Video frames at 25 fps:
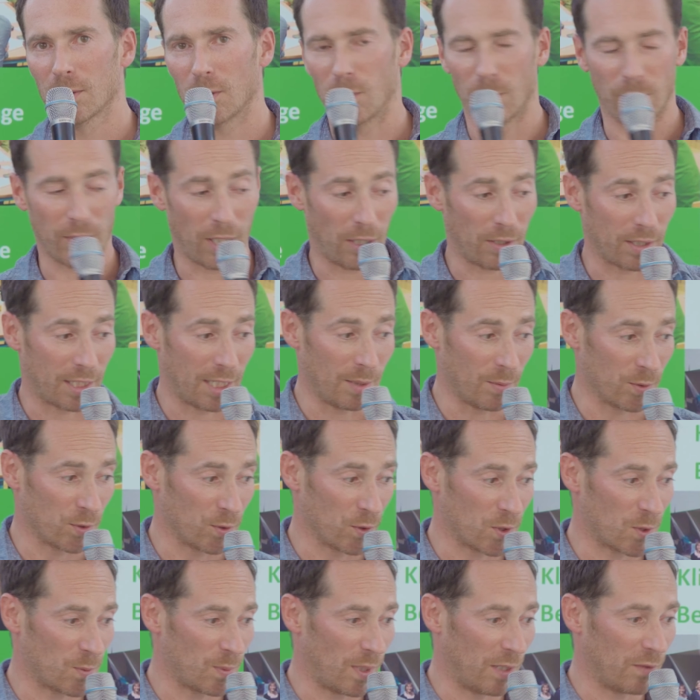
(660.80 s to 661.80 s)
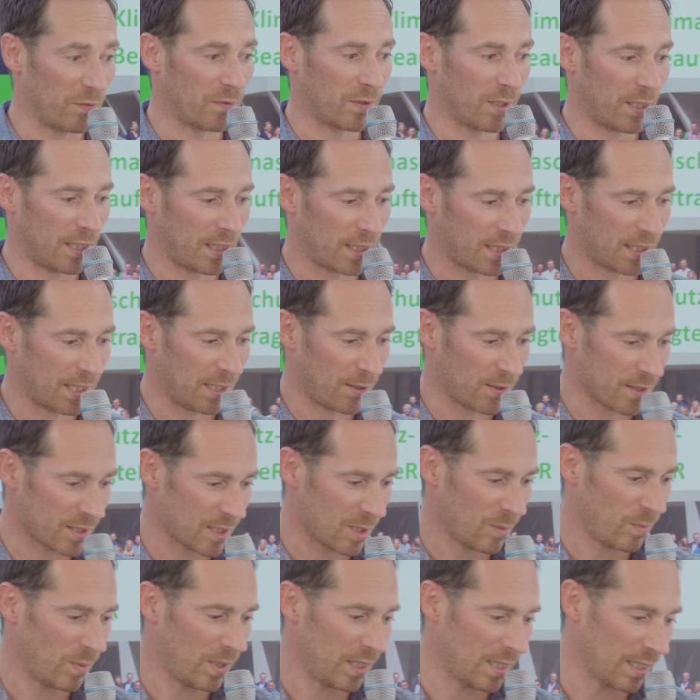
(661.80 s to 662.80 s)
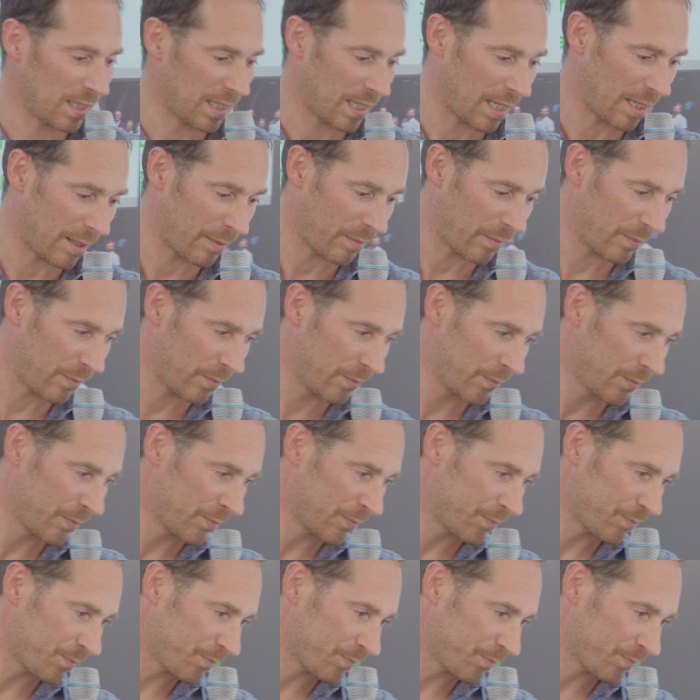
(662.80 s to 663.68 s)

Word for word: kommunalen Klimaschutzbeauftragten ausgebildet haben.